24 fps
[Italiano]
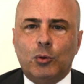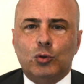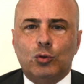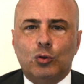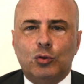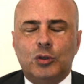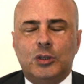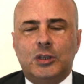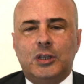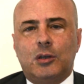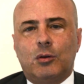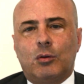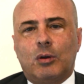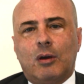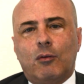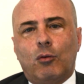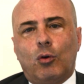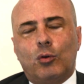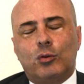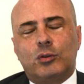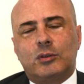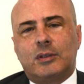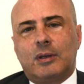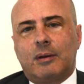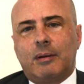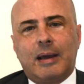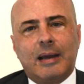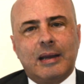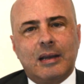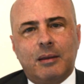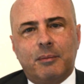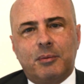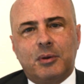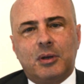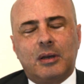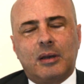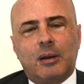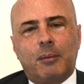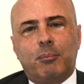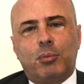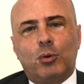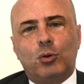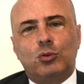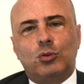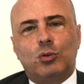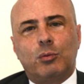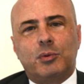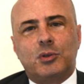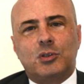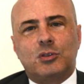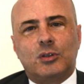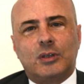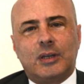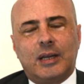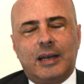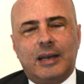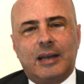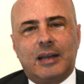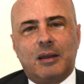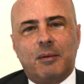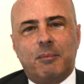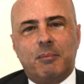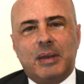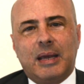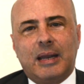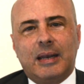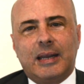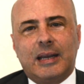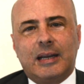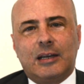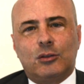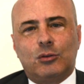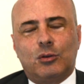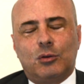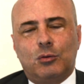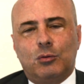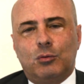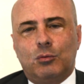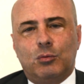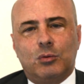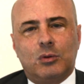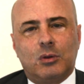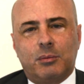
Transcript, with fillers: modo di dire una volta, anche per il rapporto personale che mi ha legato a lui,